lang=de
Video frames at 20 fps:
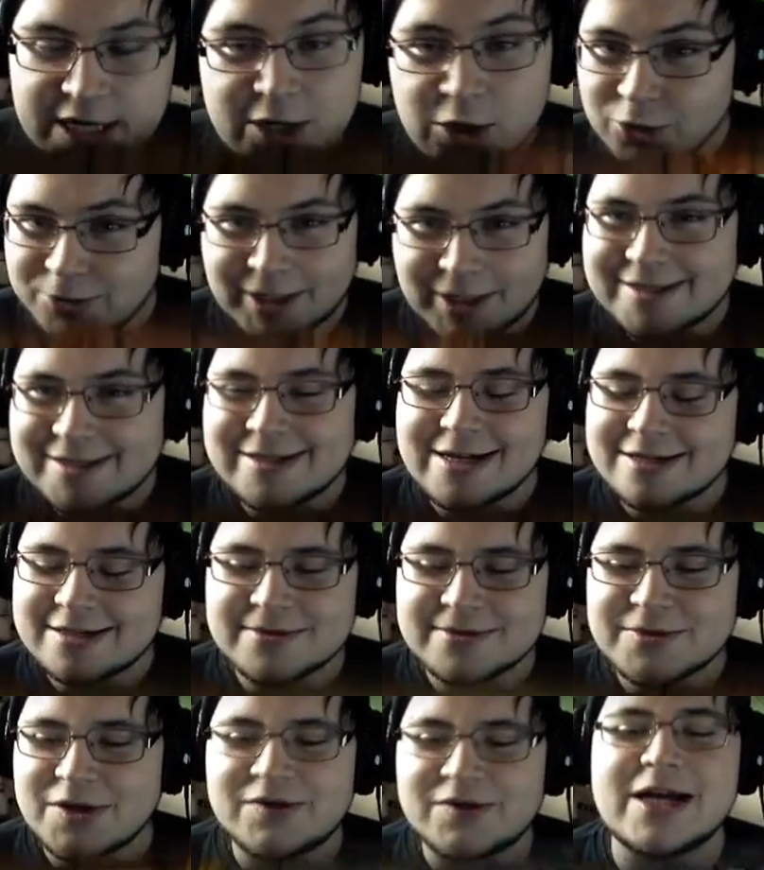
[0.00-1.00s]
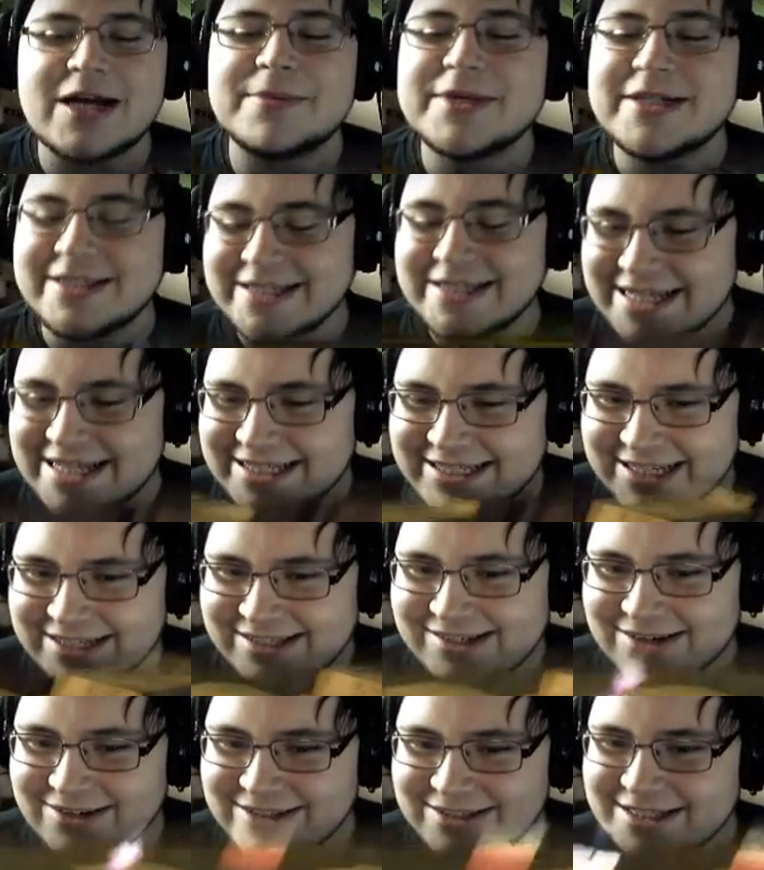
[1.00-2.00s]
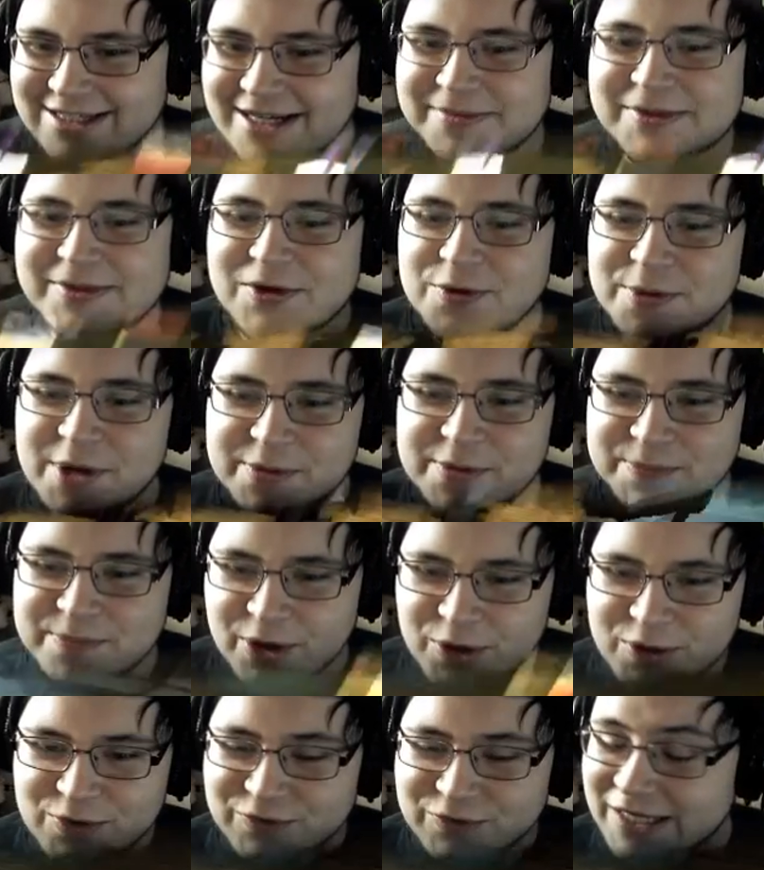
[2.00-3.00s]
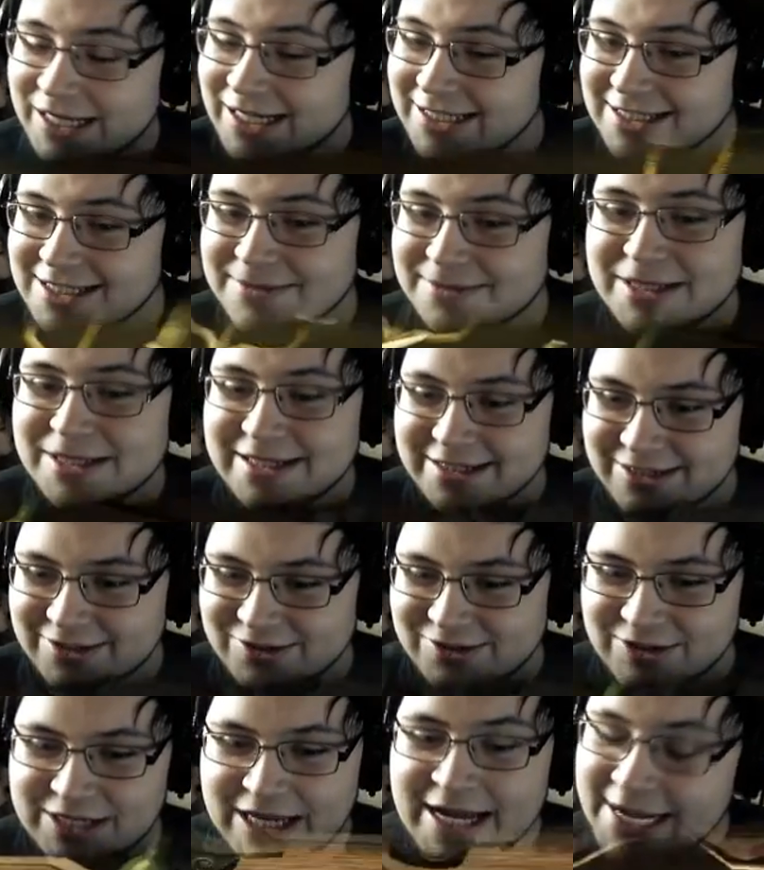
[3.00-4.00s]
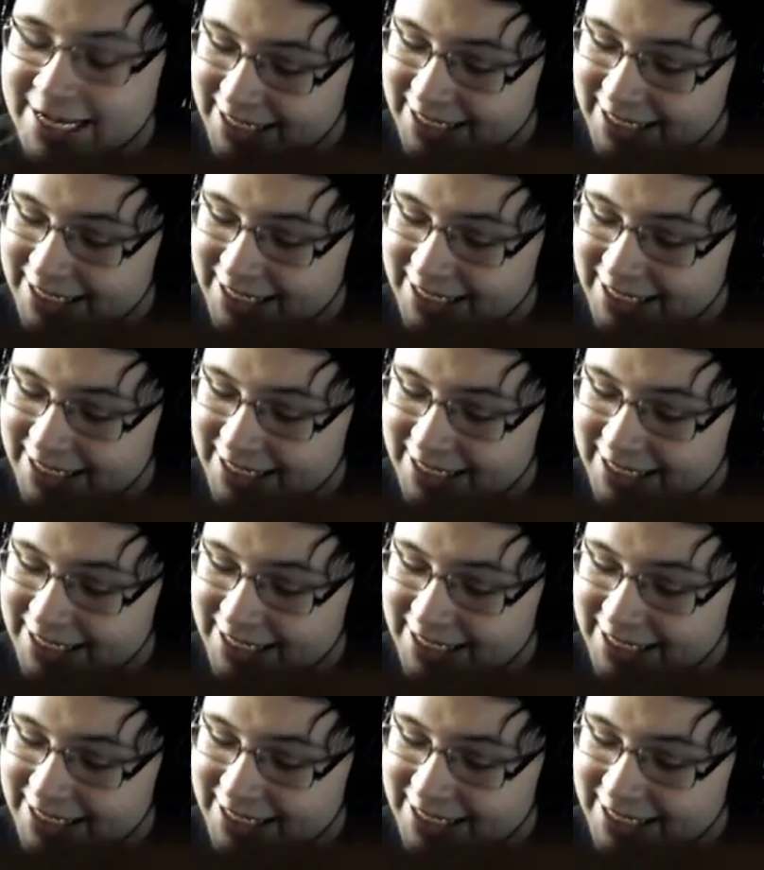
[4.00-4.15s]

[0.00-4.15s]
Übrigens, die Custom Story habe ich nicht gezockt. Ich habe es überprüft. Nein, ich habe sie nicht gezockt.